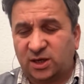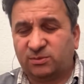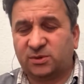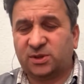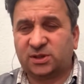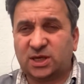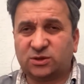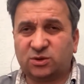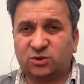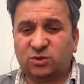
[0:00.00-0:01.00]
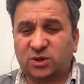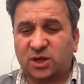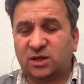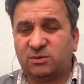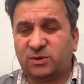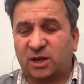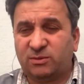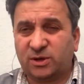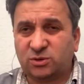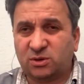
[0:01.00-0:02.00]
yaptırdıktan sonra Türkiye'ye gidip
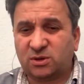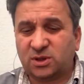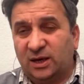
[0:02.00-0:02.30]
gelmek istiyor.